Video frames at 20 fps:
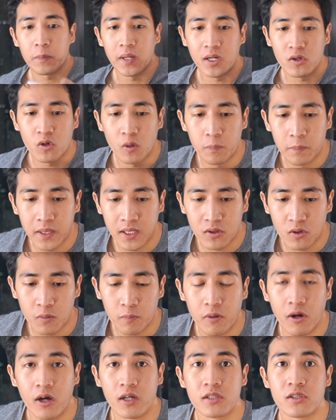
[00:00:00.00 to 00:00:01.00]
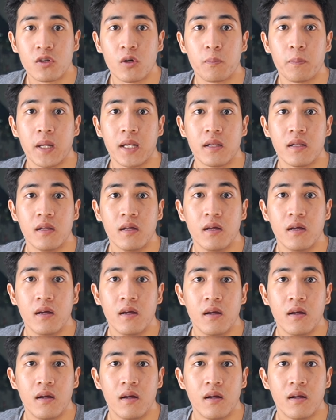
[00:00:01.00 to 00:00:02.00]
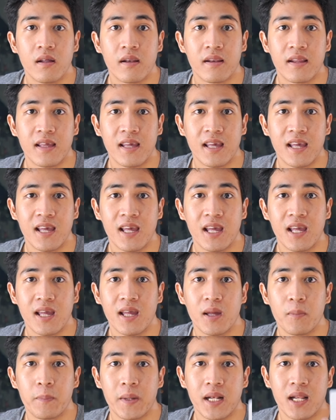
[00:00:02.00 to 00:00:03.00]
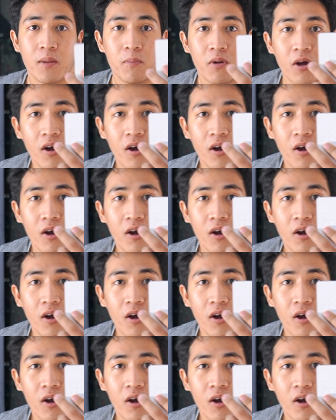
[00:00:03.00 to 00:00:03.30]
ดเปิดกดปิดกดพอสกดปิดนี่ปิดเรียบ